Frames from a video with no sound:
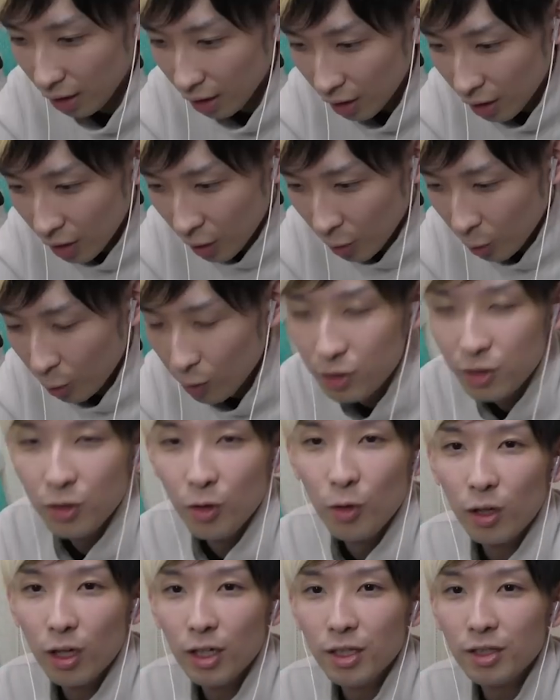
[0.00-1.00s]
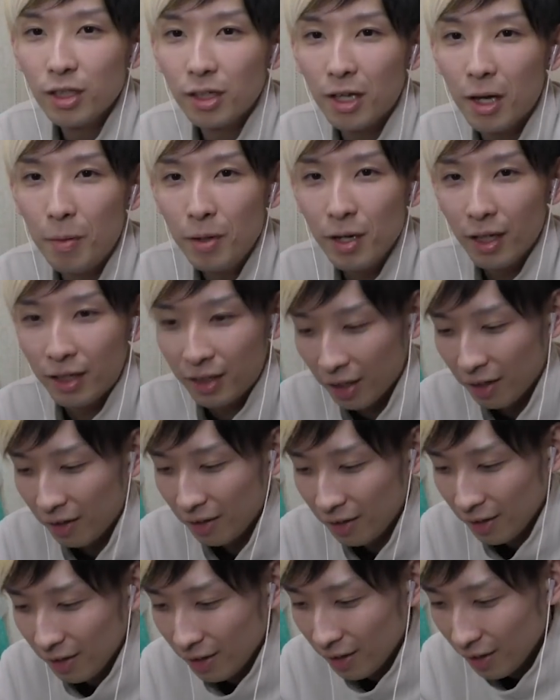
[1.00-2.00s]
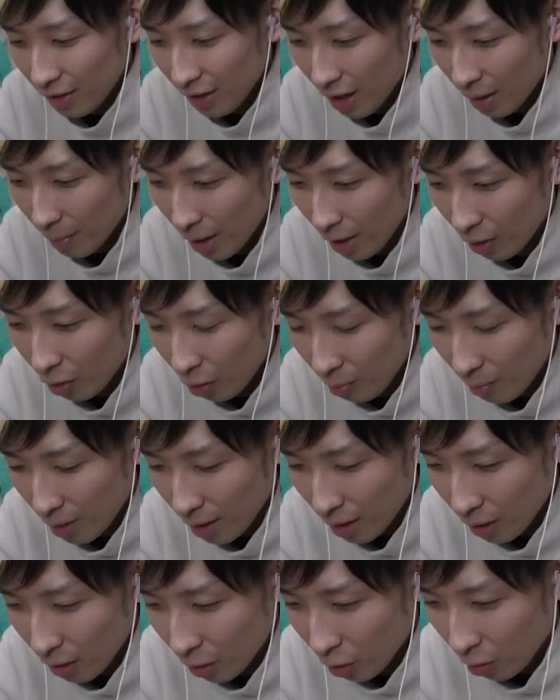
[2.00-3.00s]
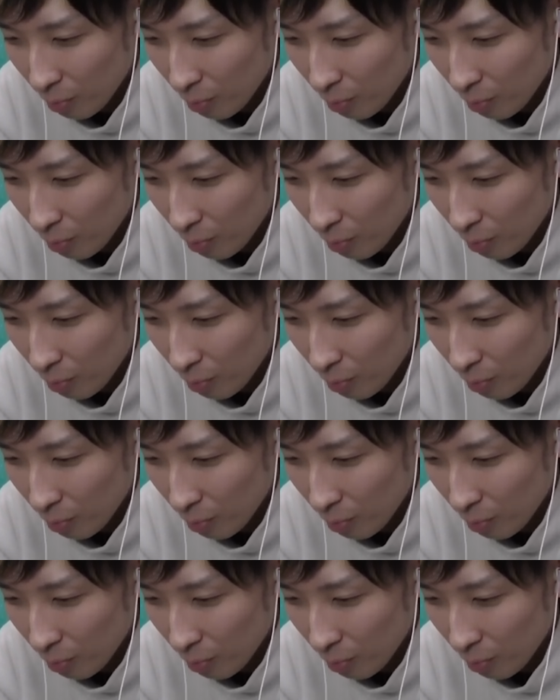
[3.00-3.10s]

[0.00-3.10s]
え、こいつ妖怪知ったかぶりだった。名前、本名。